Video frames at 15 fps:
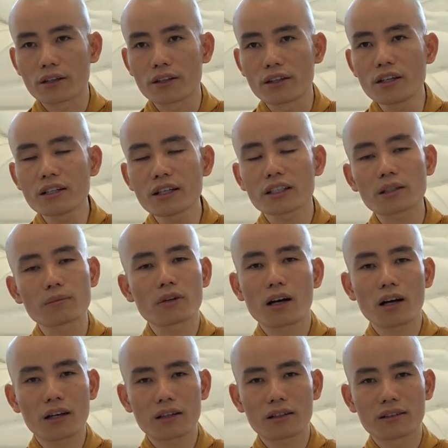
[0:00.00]
nhưng ở trong
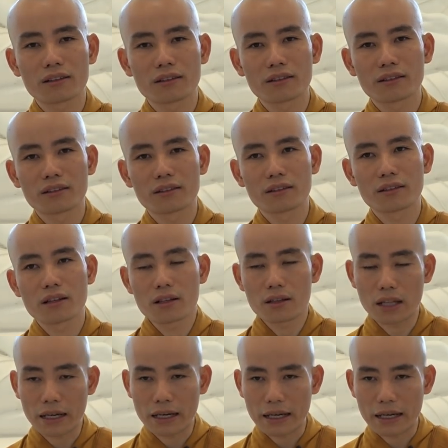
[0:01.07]
đó là